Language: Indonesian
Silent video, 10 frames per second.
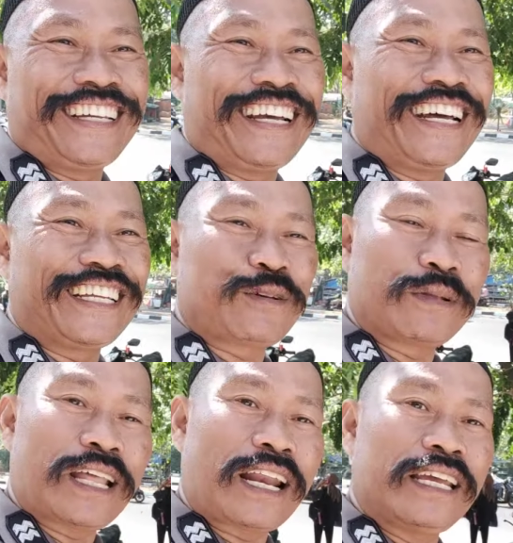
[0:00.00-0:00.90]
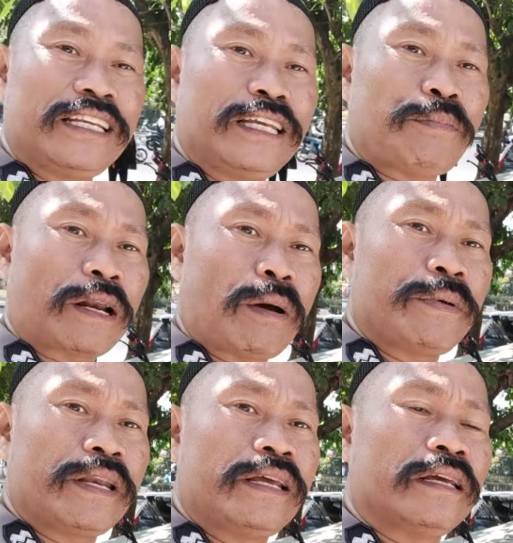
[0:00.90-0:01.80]
ya, sementara ini Panglima
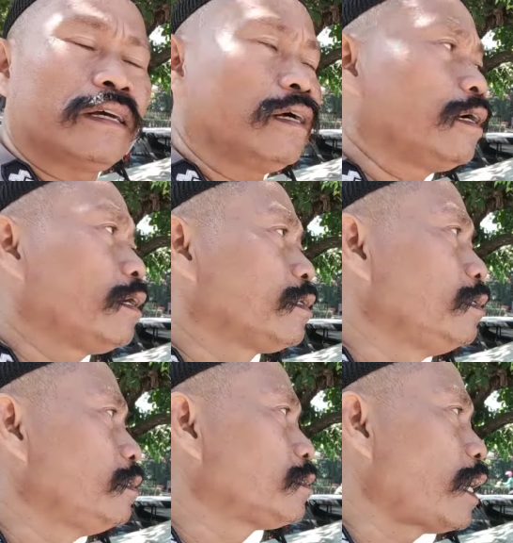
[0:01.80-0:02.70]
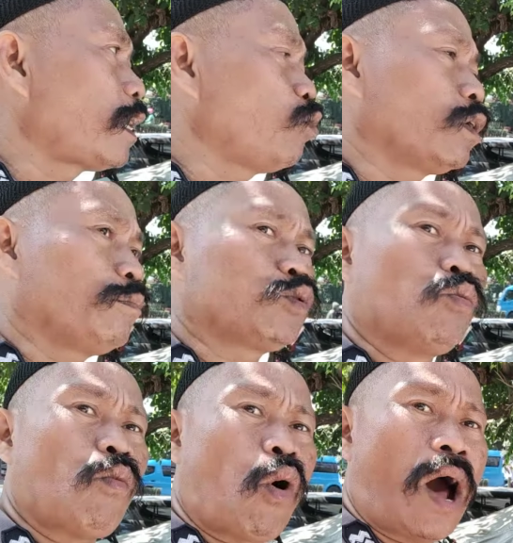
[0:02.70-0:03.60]
Biring uh, di Jalan Urip
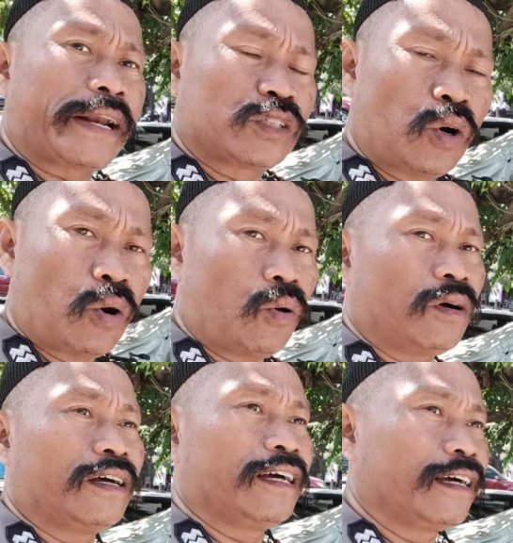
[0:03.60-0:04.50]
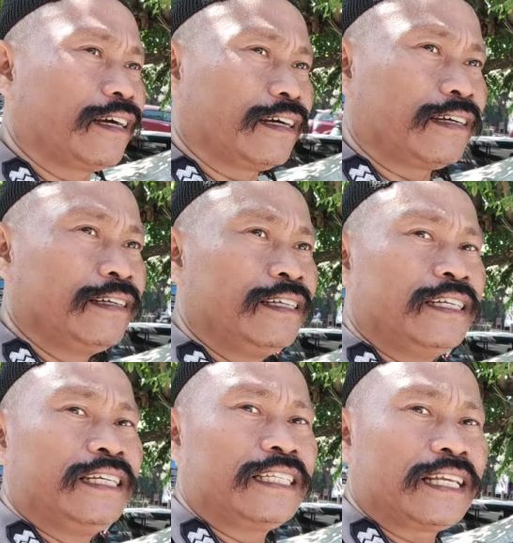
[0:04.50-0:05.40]
Sumo Harjo uh,
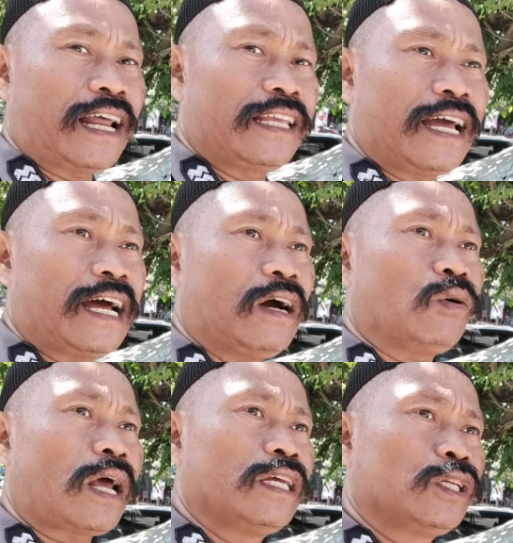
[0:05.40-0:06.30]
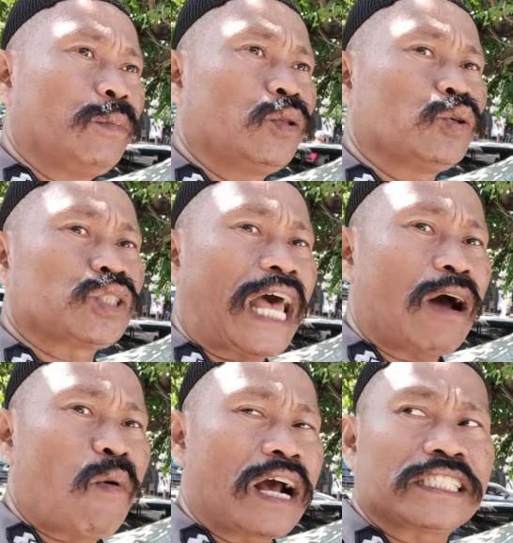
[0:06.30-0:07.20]
istilahnya orang hidup itu
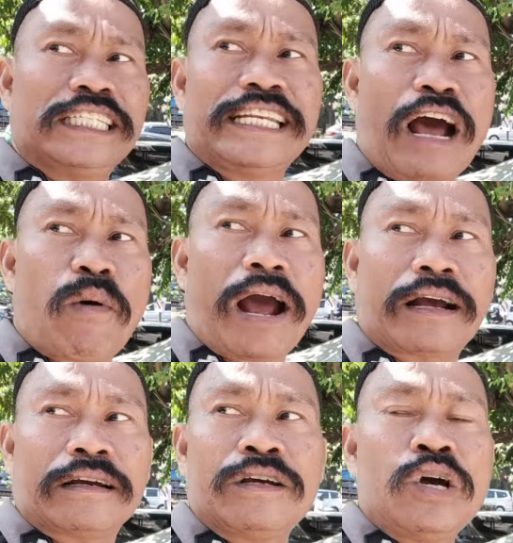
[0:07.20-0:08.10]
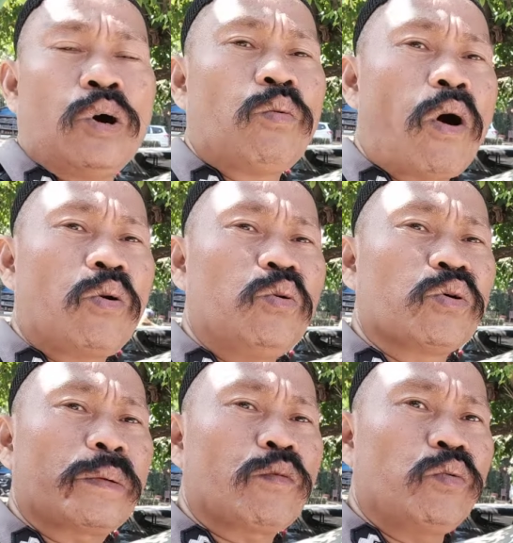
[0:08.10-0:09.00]
sawang sinawang wong
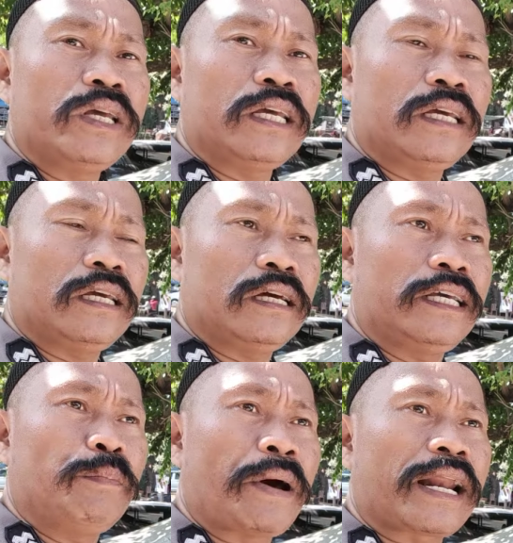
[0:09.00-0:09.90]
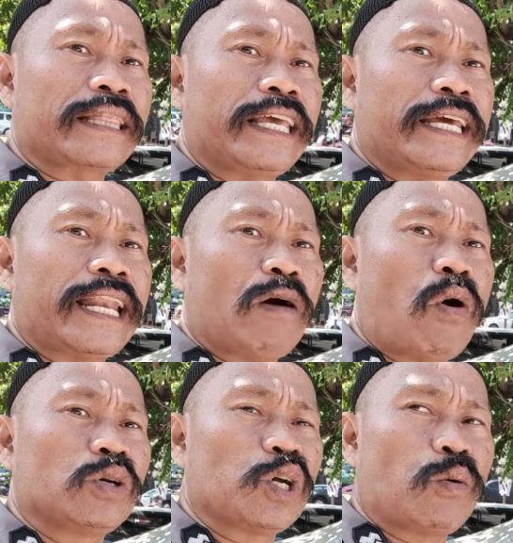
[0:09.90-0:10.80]
urip kuwi ibaratnya nak
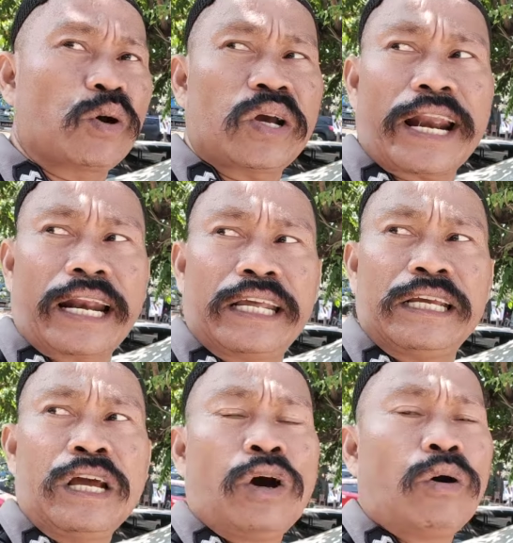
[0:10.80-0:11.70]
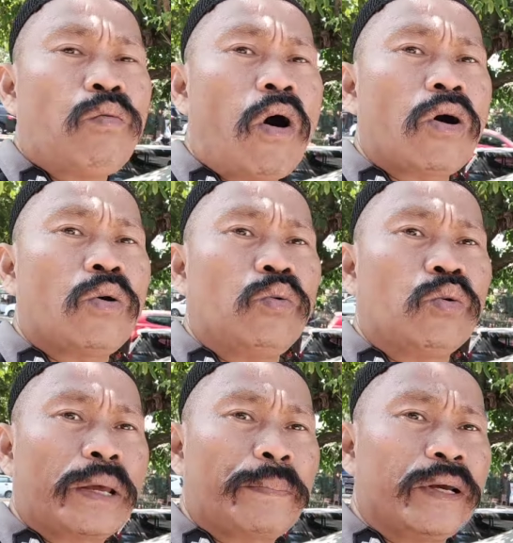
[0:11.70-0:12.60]
wong Jawa ki ngarani wong
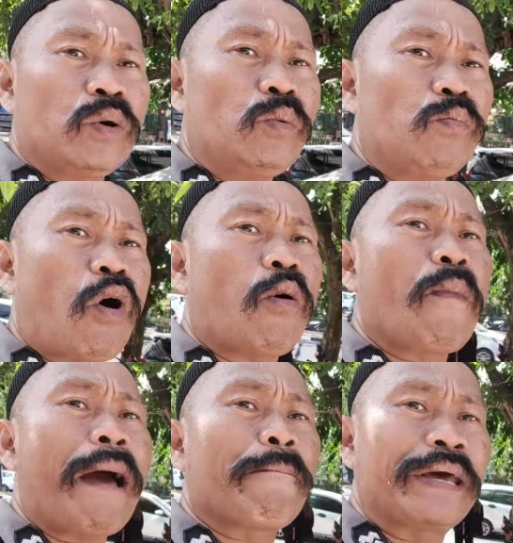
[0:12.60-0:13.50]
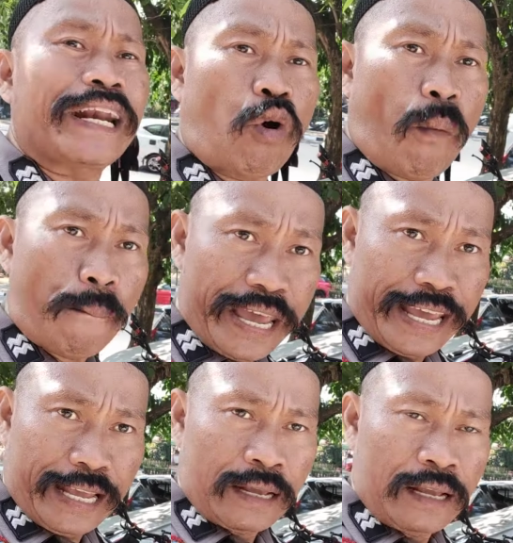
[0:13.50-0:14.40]
urip iku mau mampir ngombe